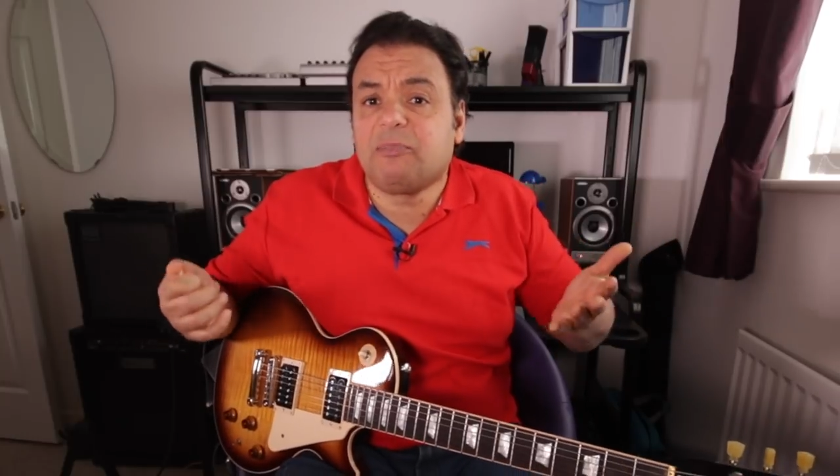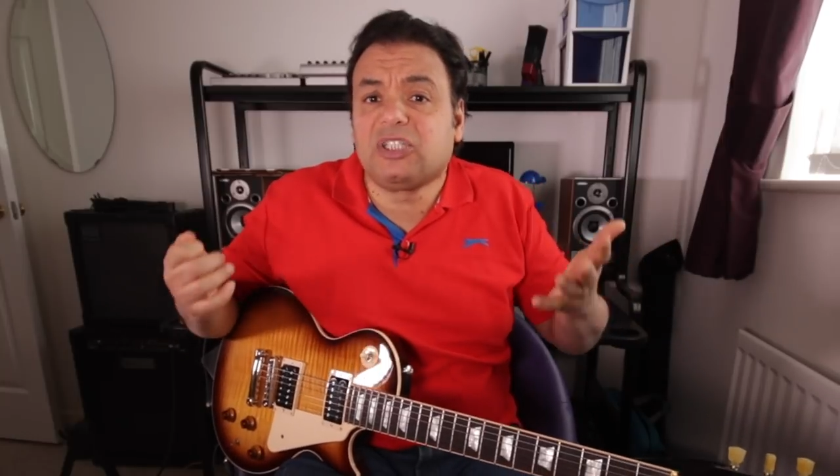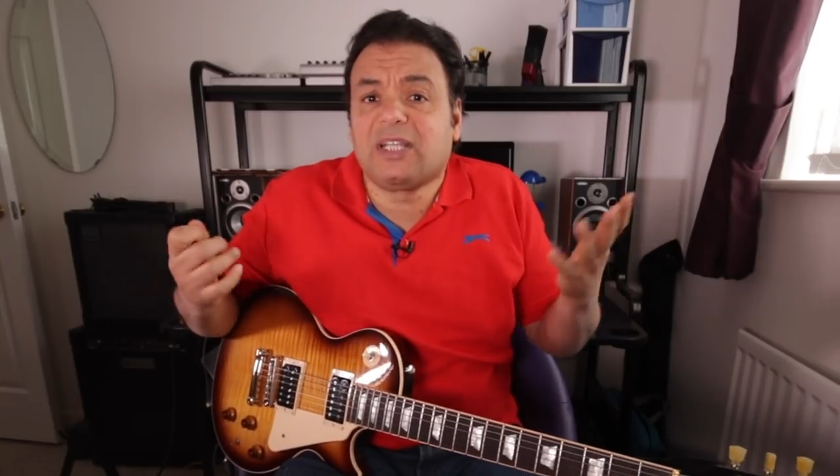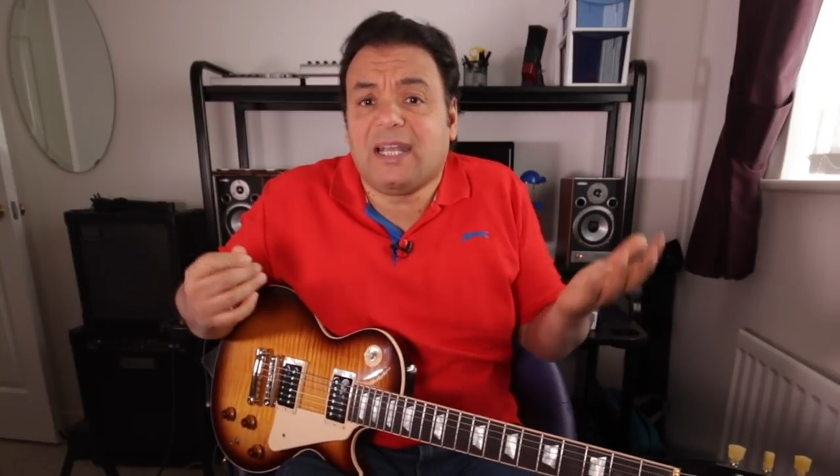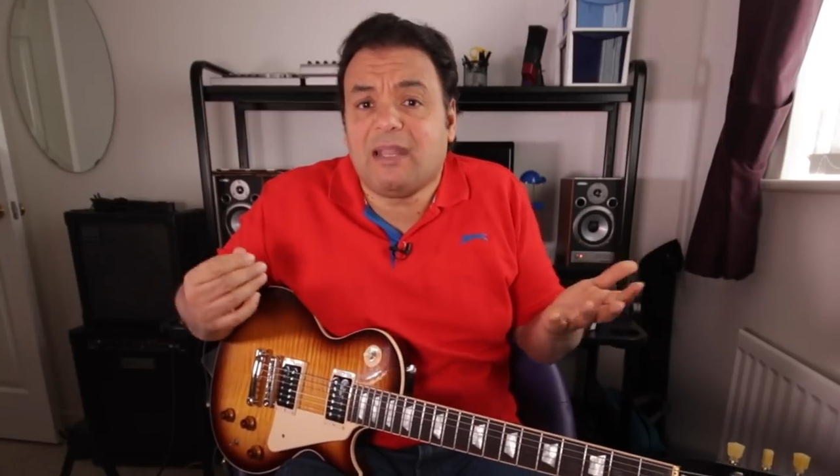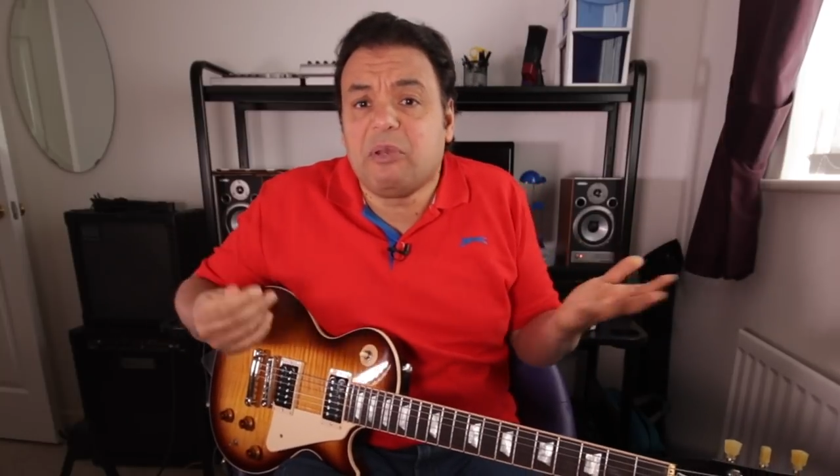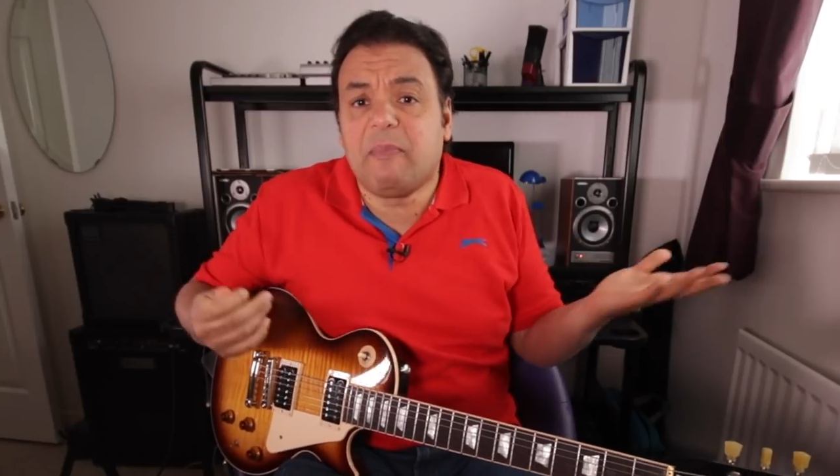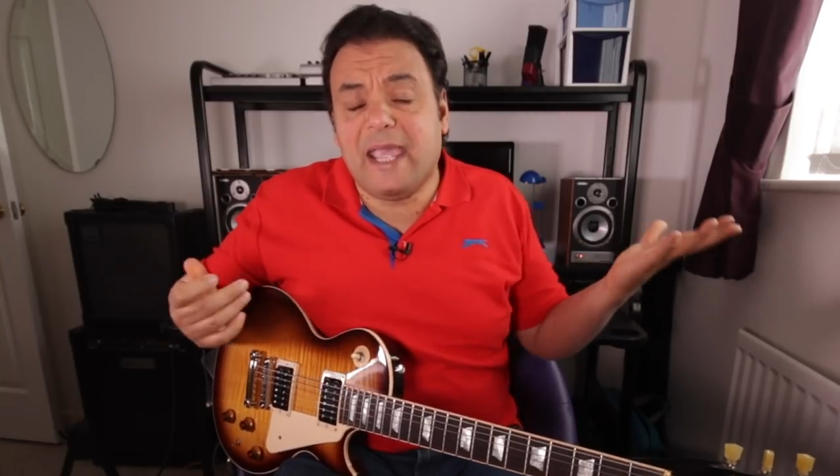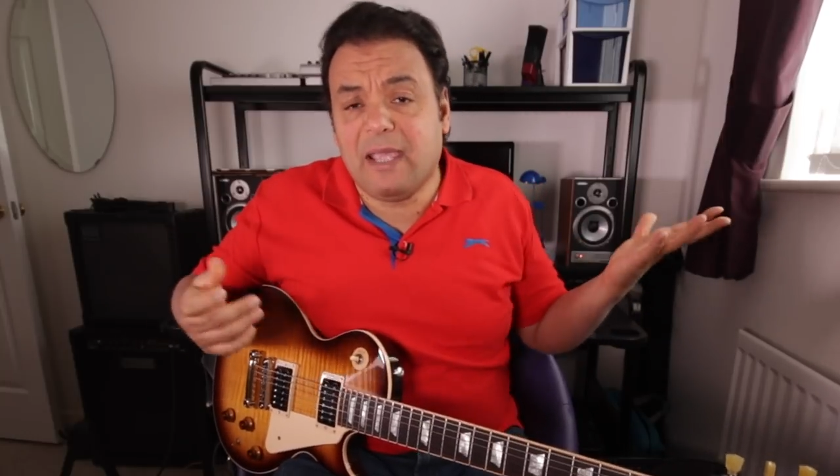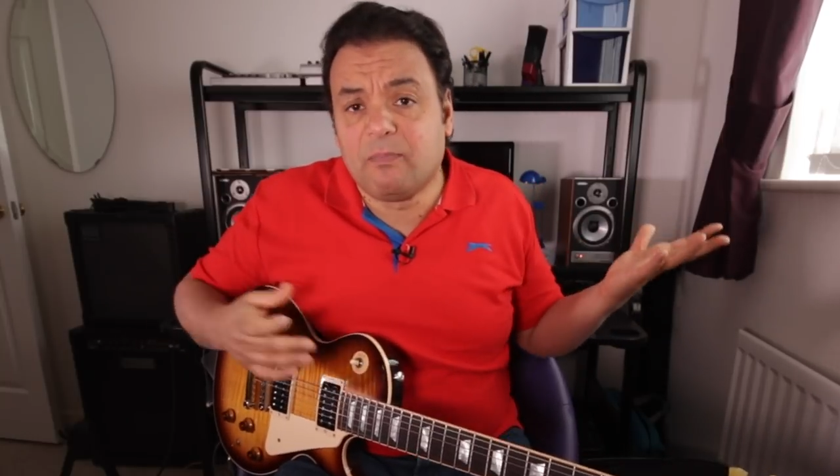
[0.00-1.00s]
بتتغنى من
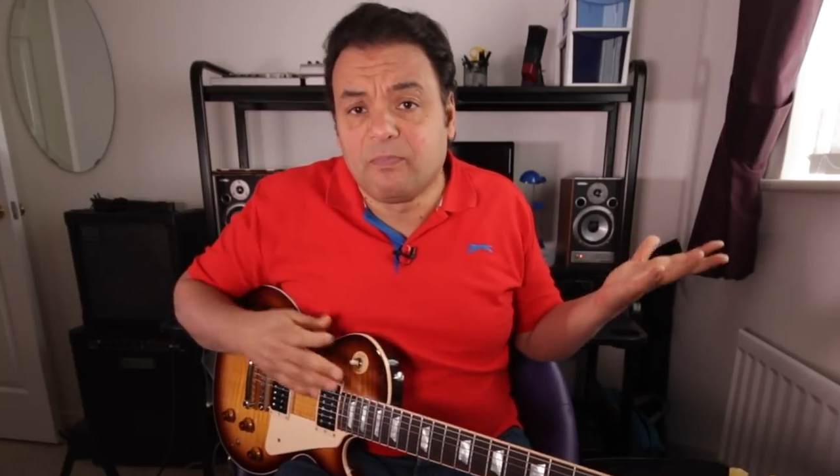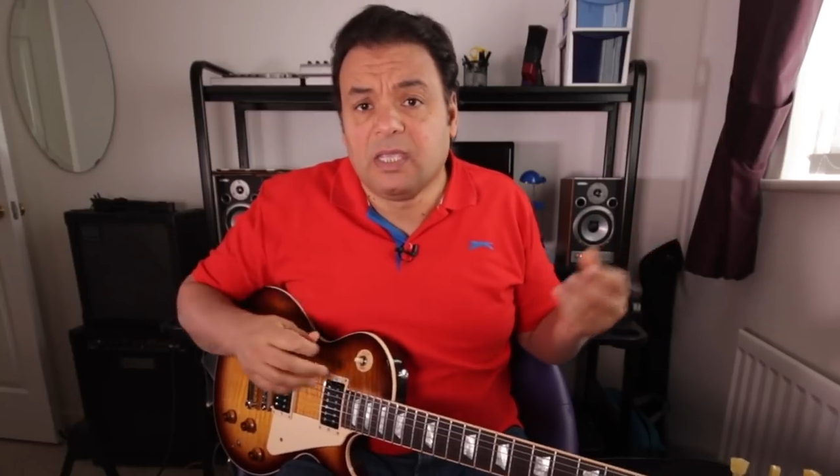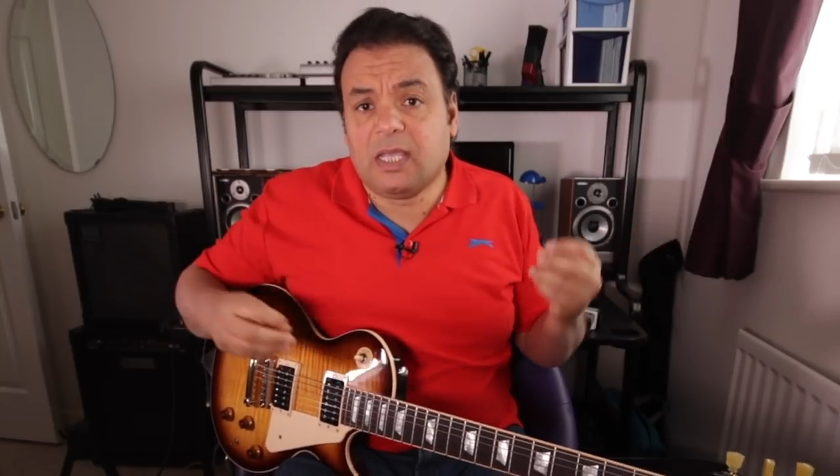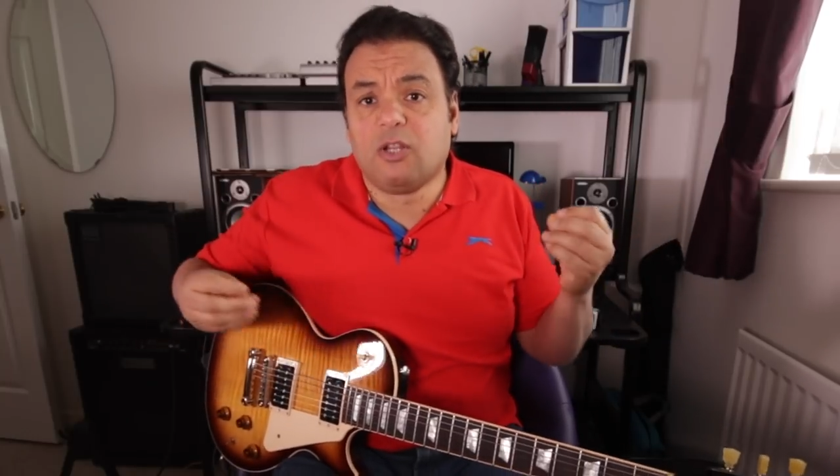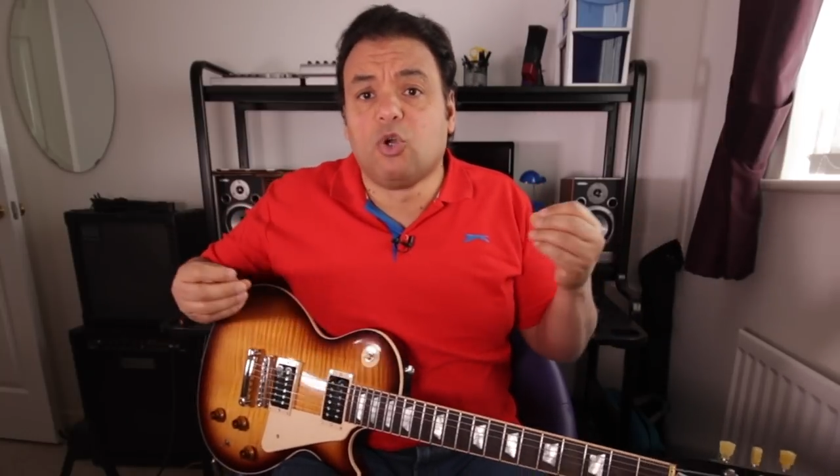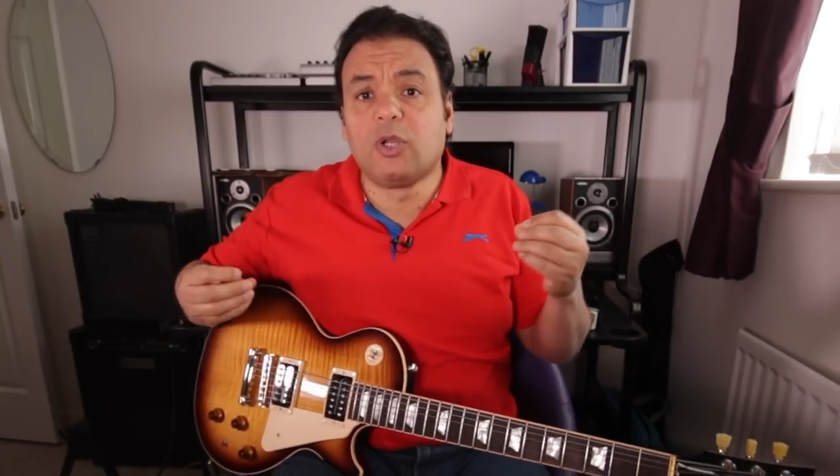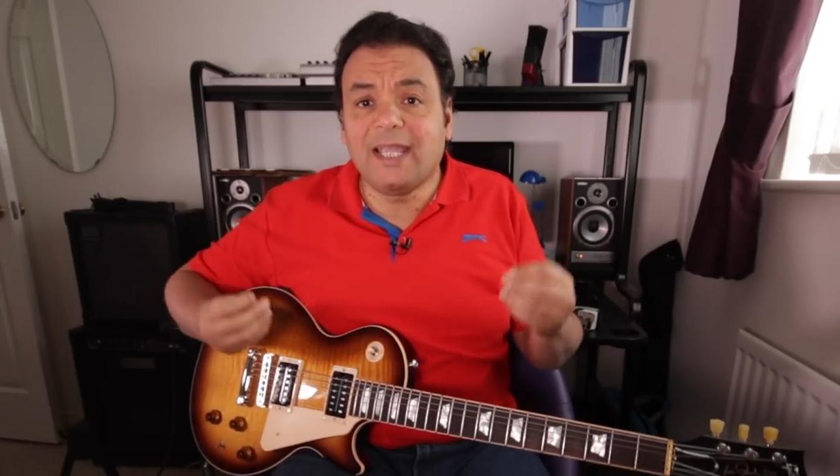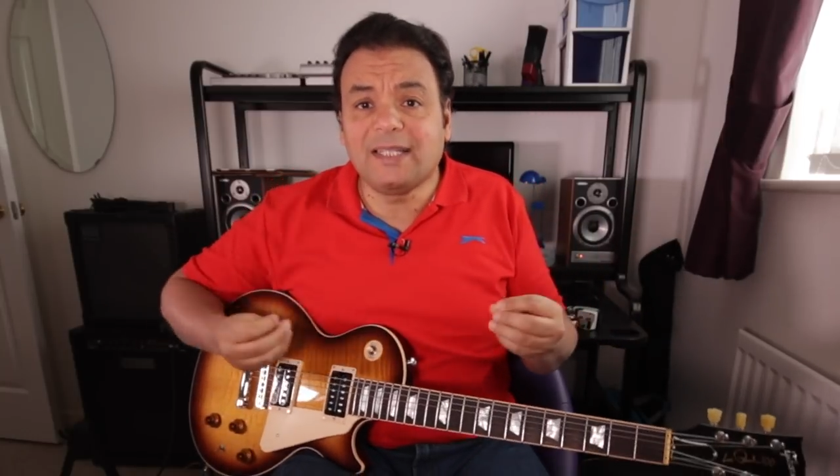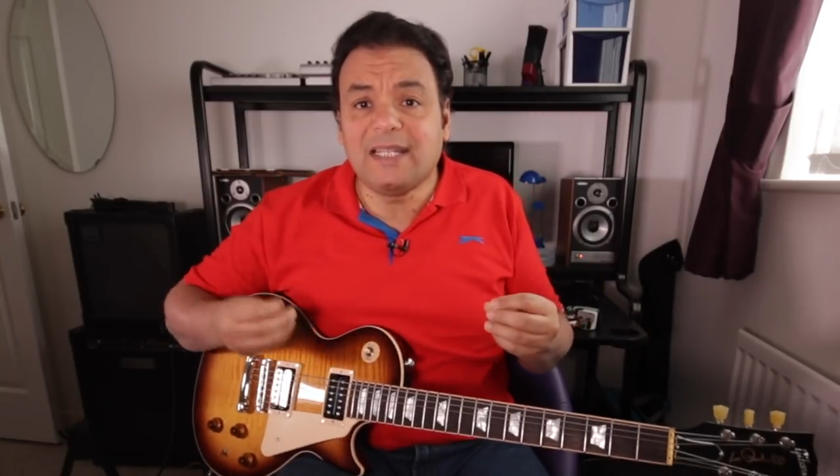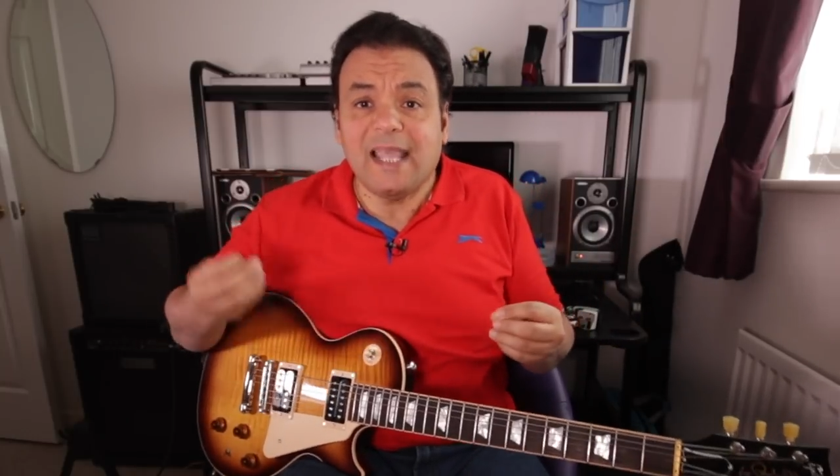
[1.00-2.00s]
مقام يعني
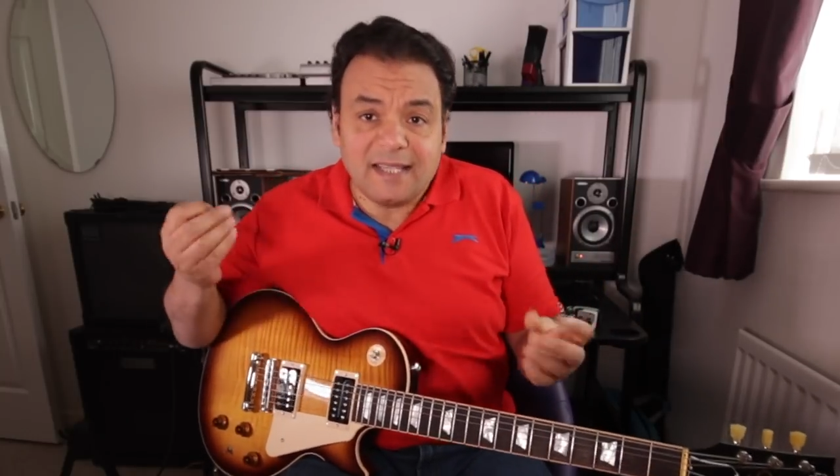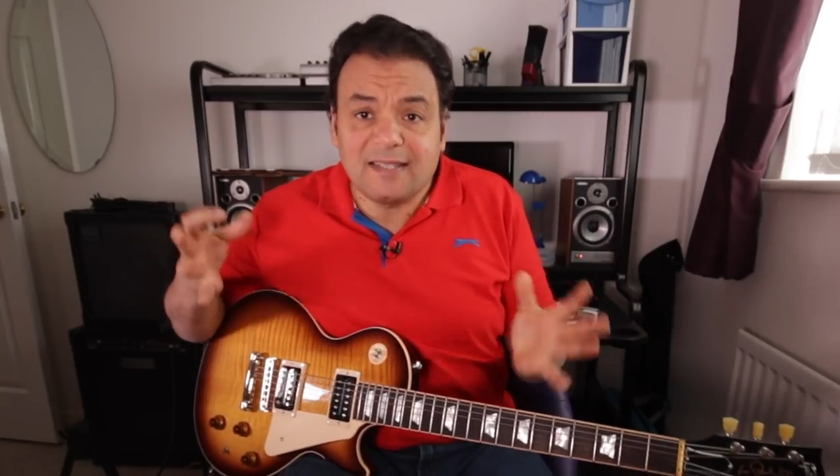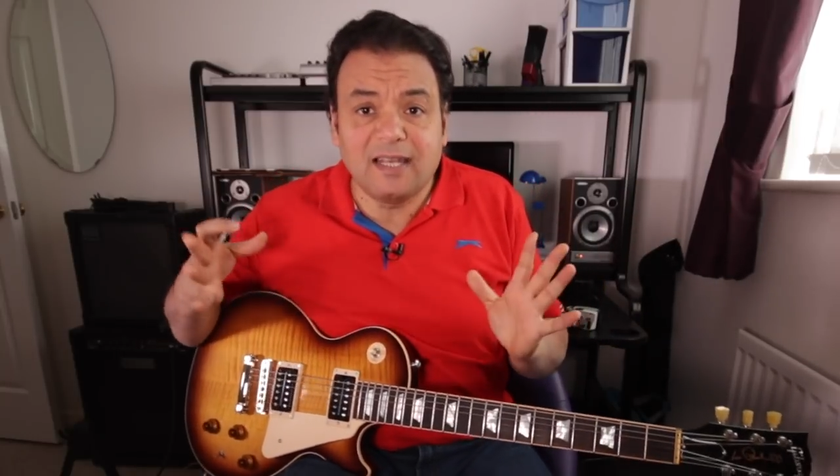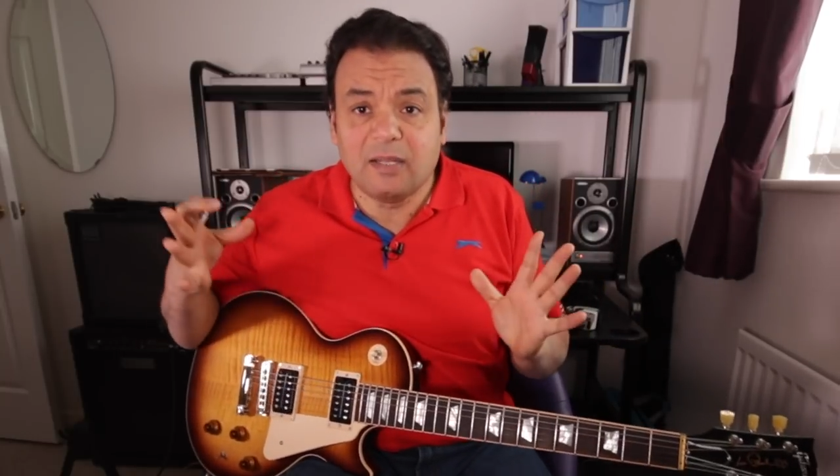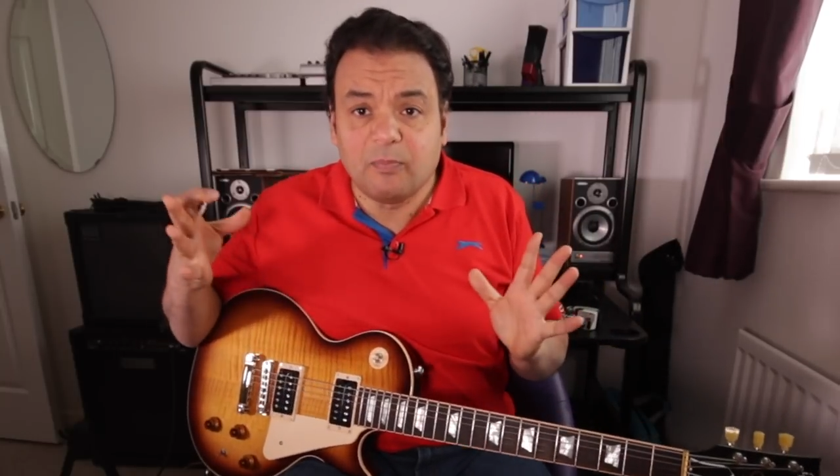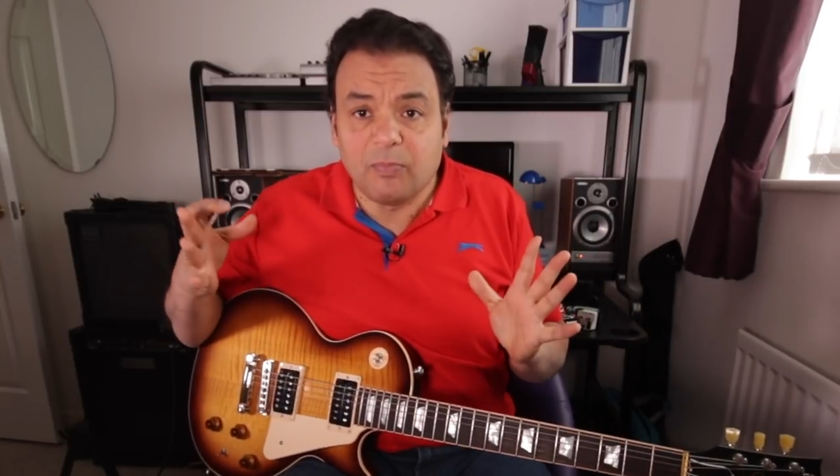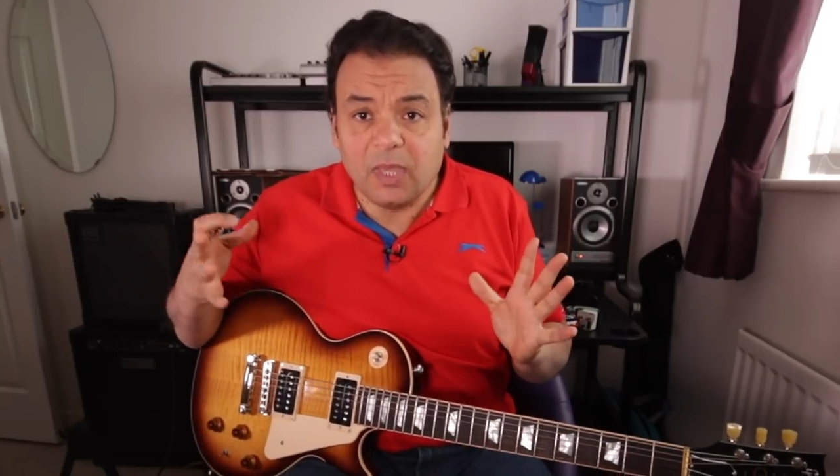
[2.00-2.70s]
الاغنيه دي ليها سلم